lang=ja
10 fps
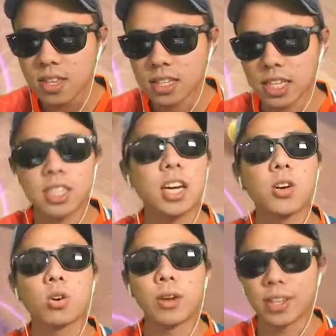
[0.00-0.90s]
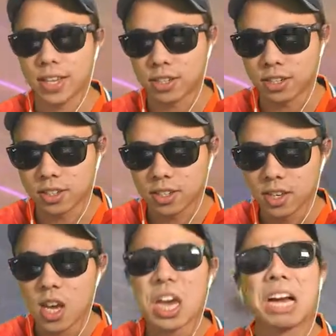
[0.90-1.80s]
さあしっかりここで割っていく
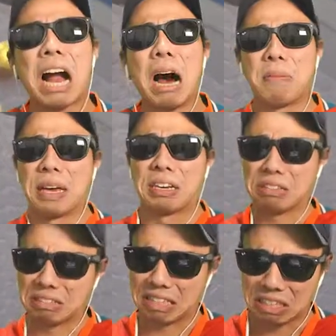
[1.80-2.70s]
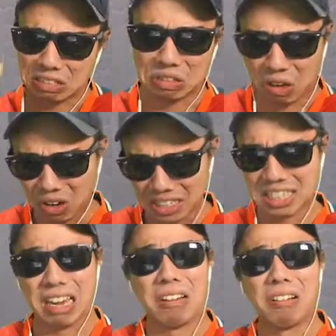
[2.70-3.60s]
カメックスが強いん
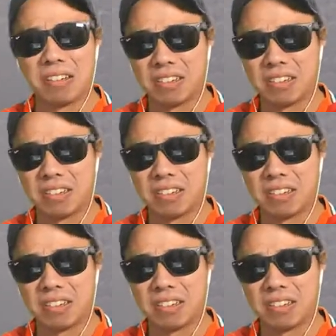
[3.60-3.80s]
だ